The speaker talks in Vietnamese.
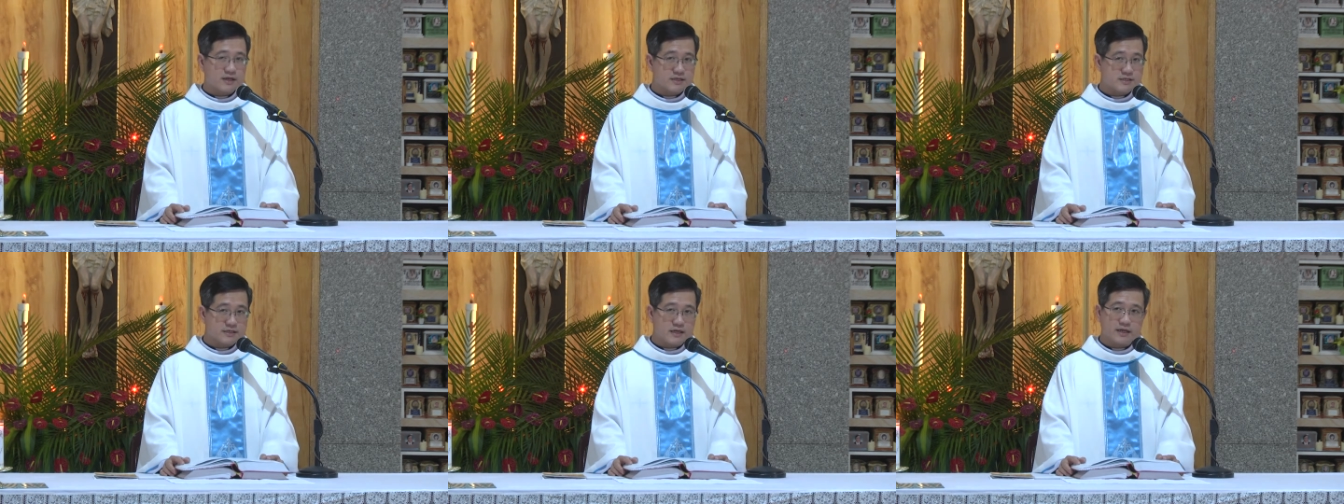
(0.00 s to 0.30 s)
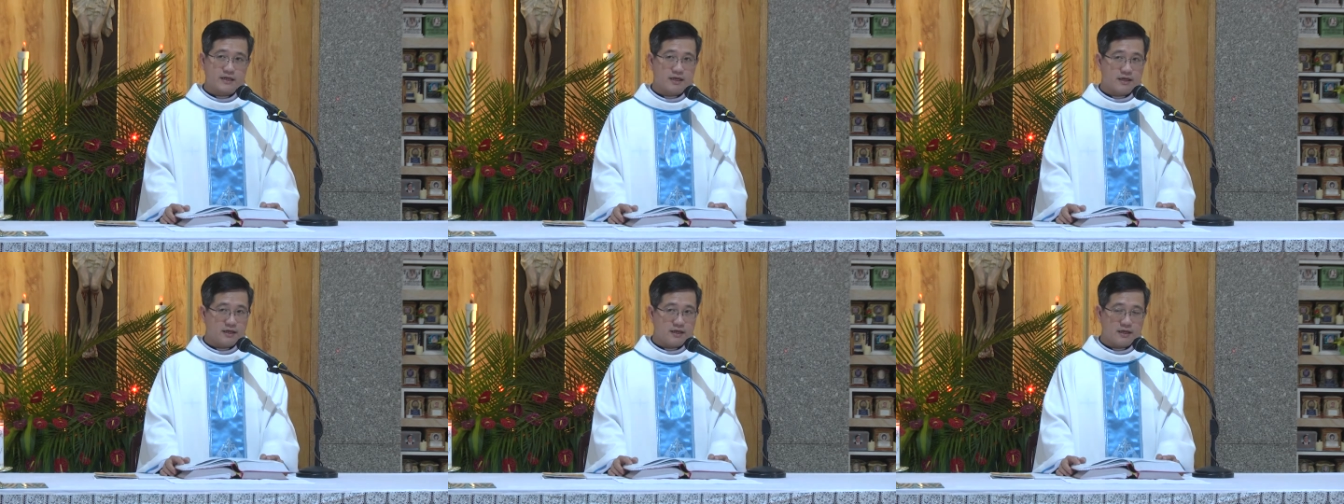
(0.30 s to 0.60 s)
chúng ta
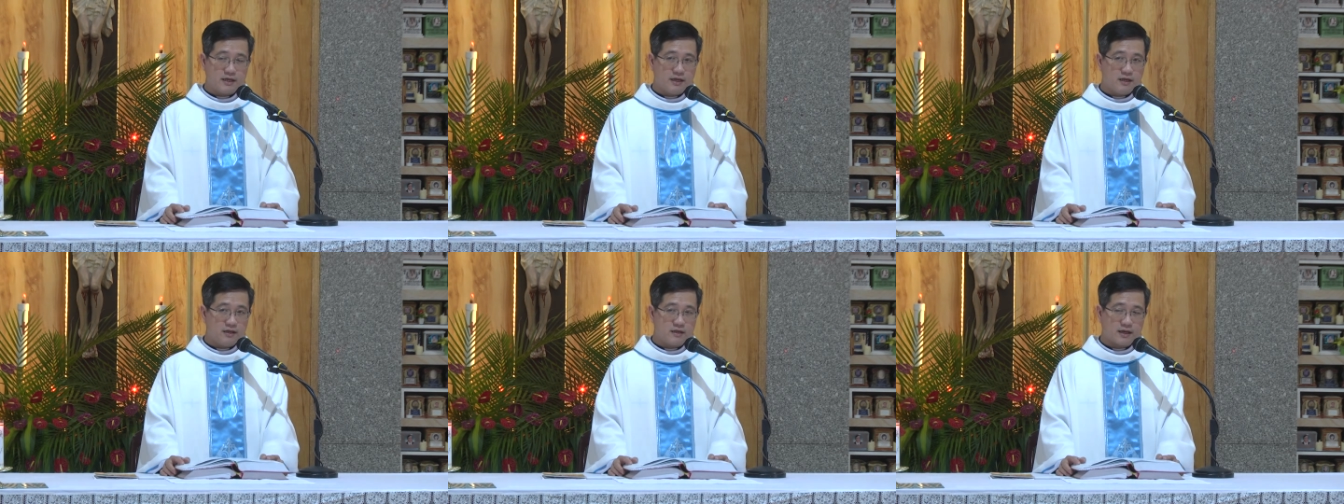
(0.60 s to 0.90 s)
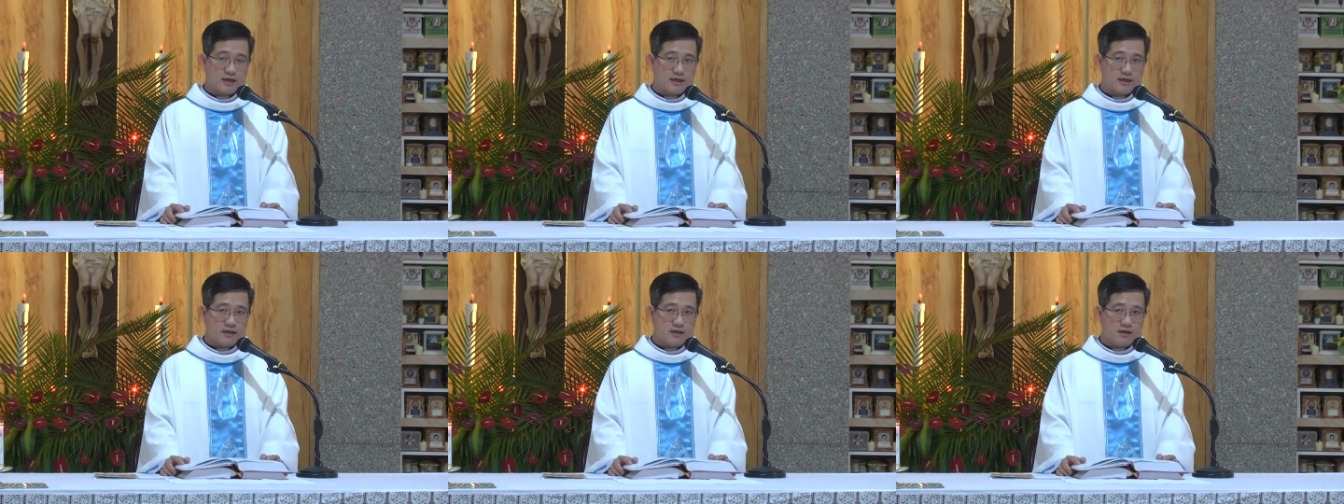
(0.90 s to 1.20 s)
sẽ để ý
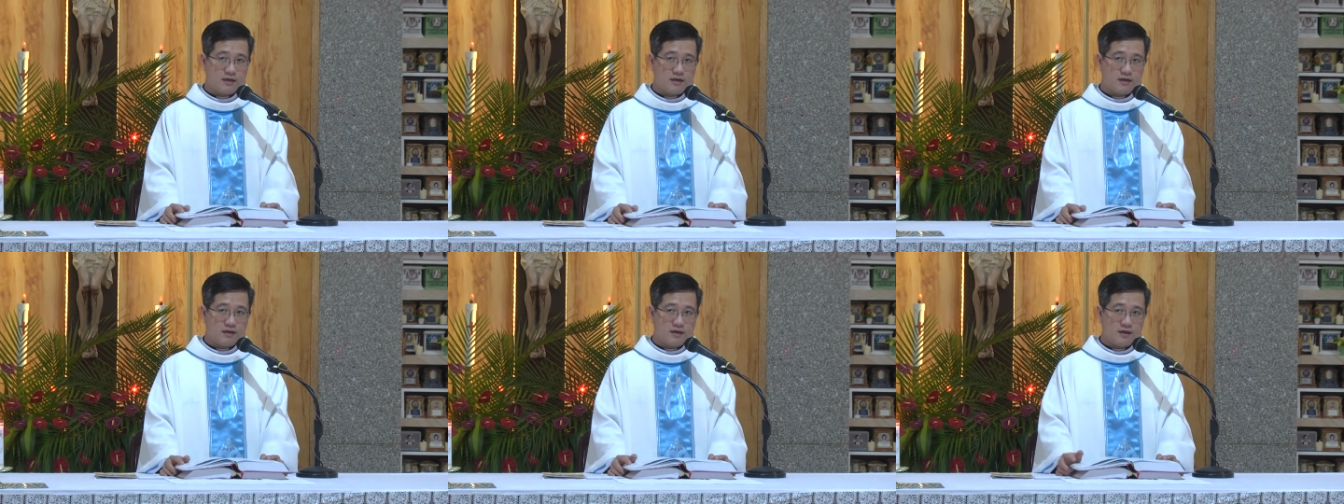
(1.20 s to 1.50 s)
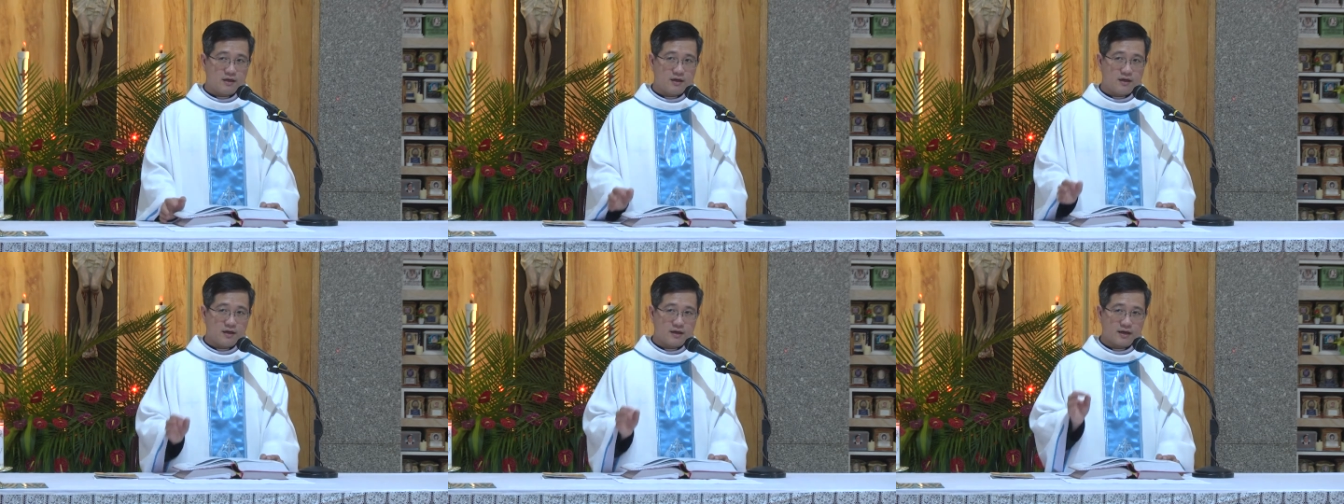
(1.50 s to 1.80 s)
thấy
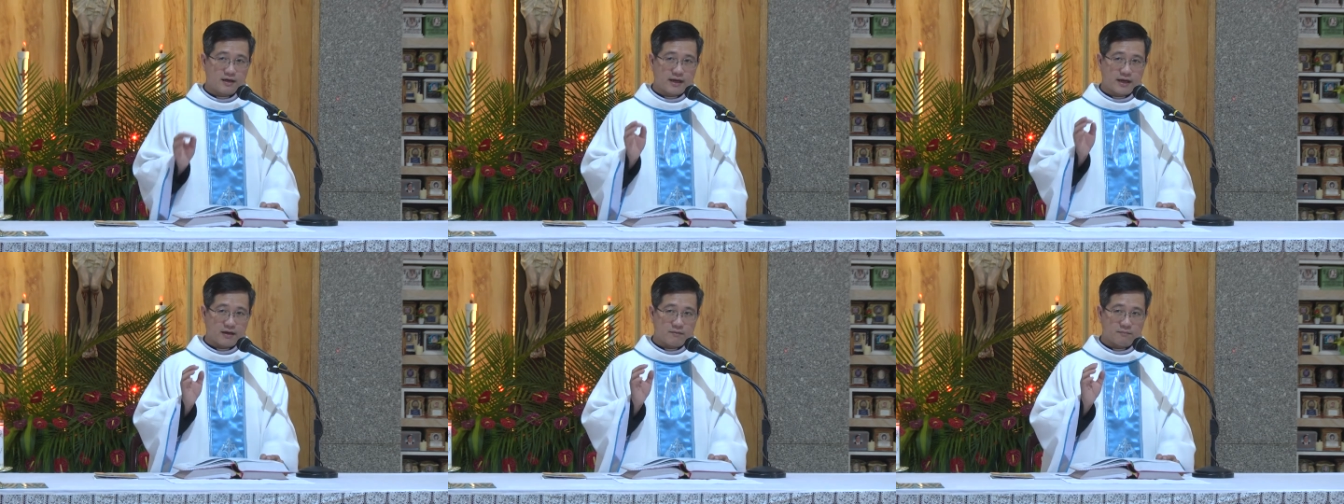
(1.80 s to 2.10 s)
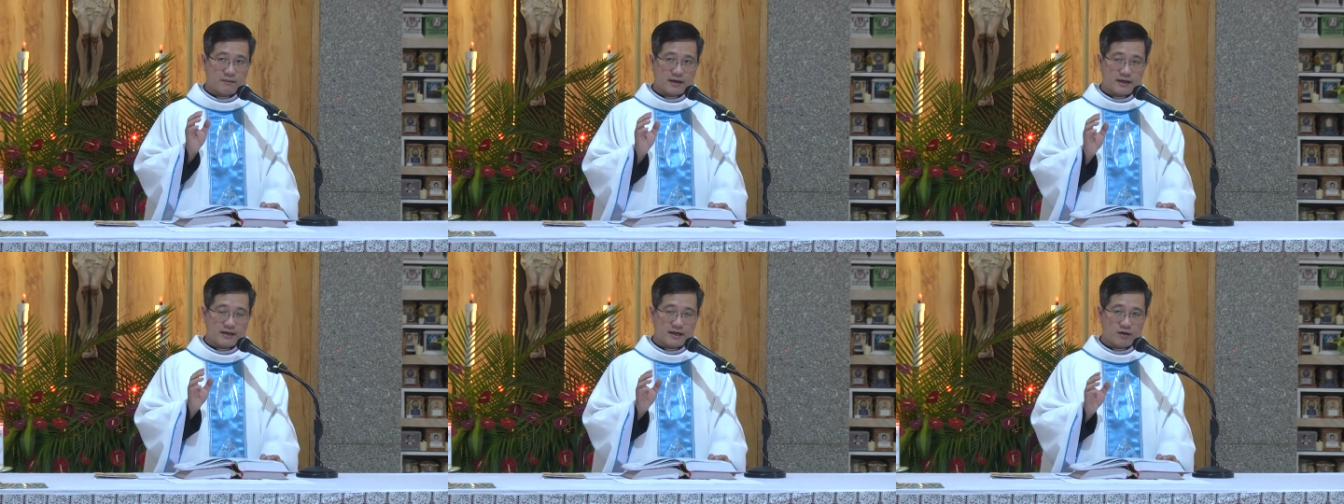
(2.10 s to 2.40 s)

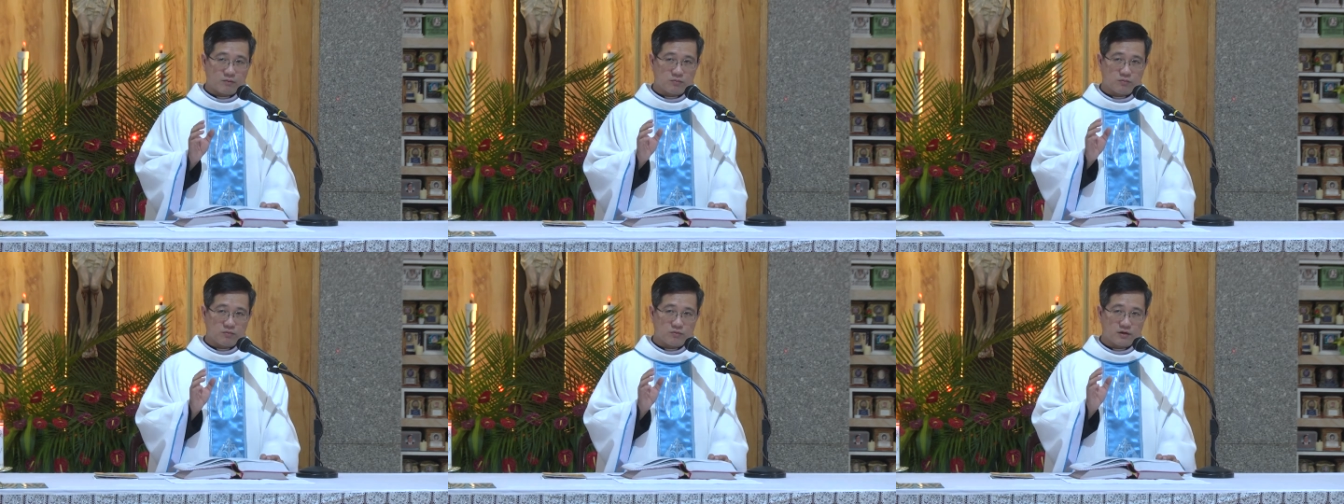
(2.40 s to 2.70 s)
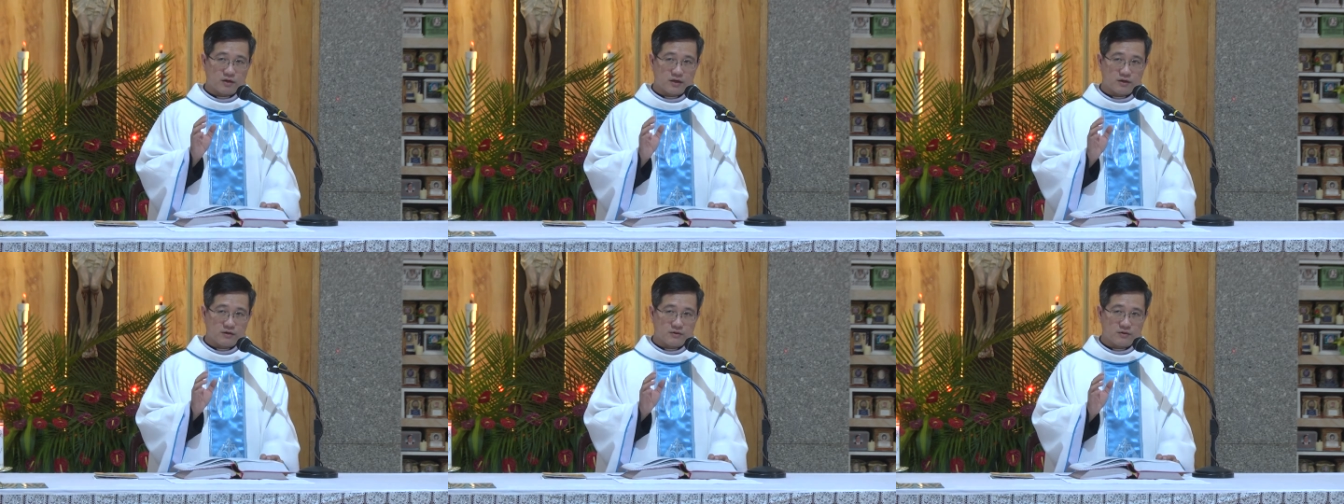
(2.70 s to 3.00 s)
các bài đọc
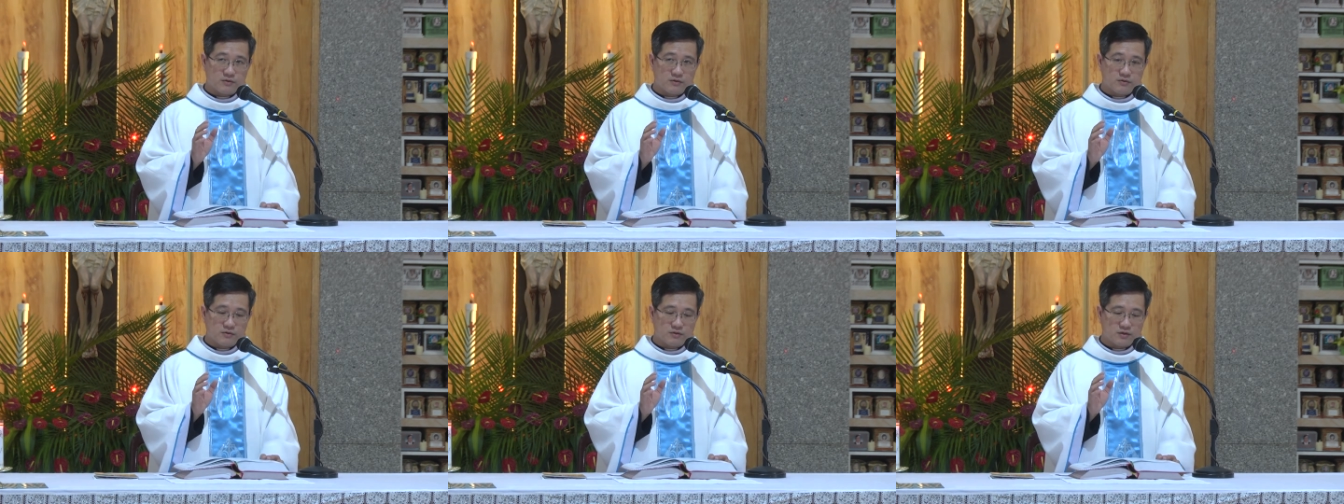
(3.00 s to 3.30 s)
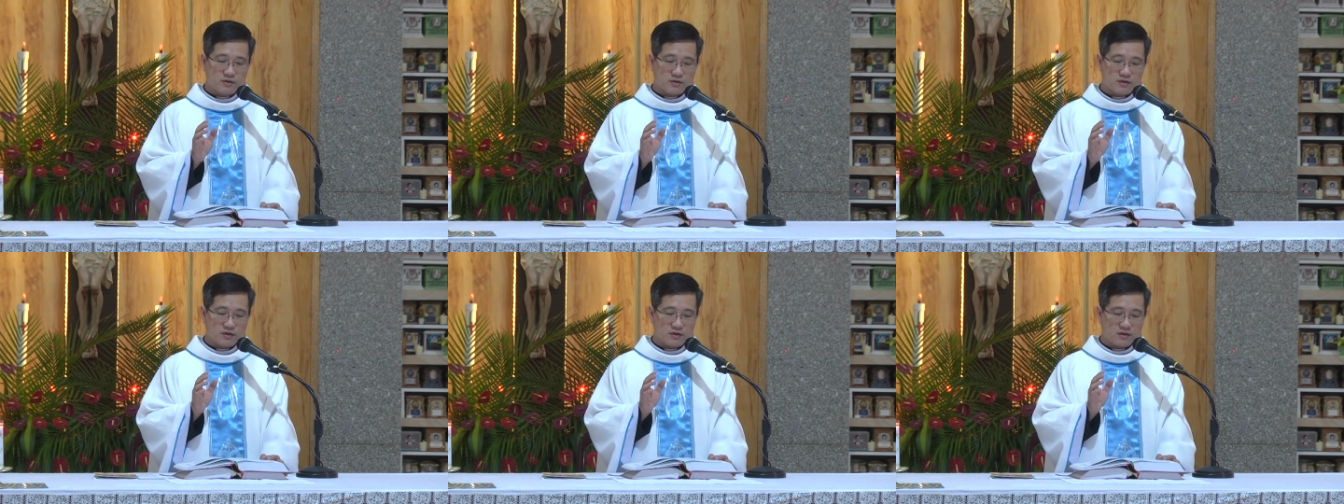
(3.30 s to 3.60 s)
lời
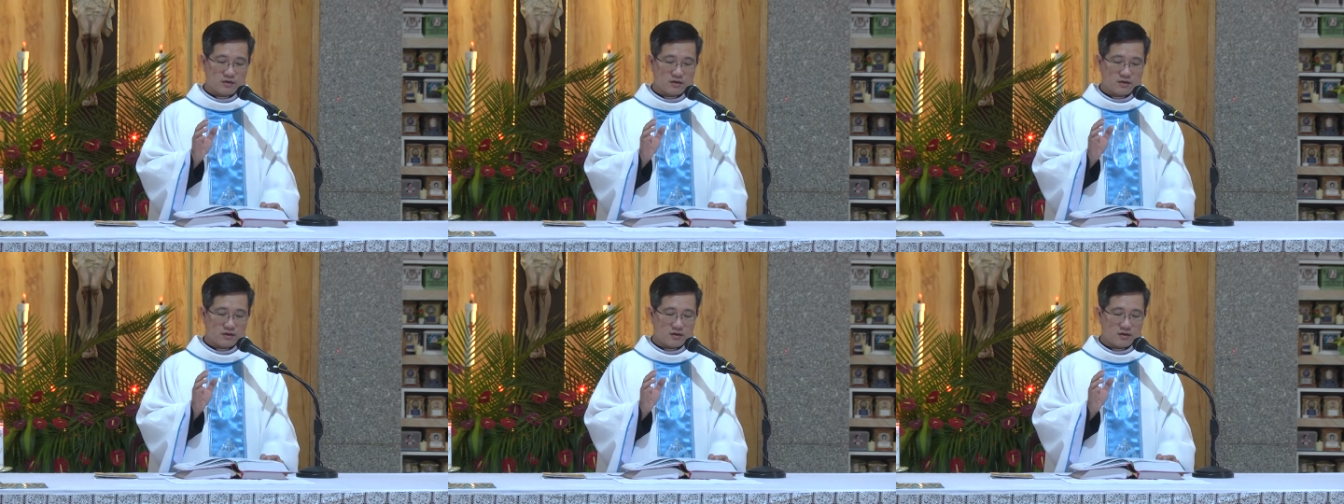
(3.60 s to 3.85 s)
Chúa